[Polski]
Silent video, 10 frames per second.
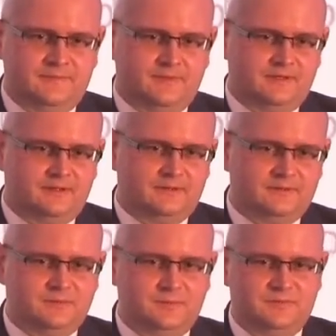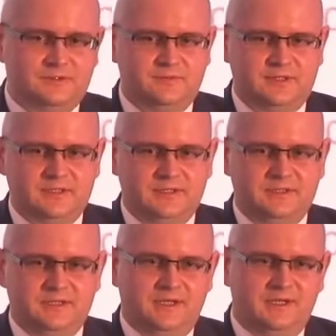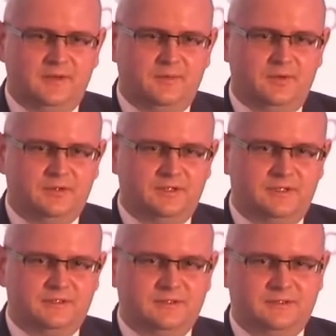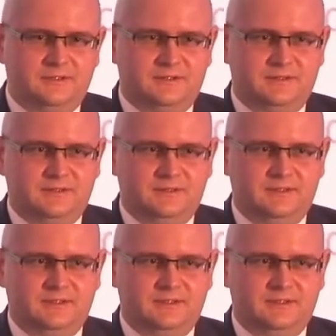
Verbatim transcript: mm, powiedzmy taki model e,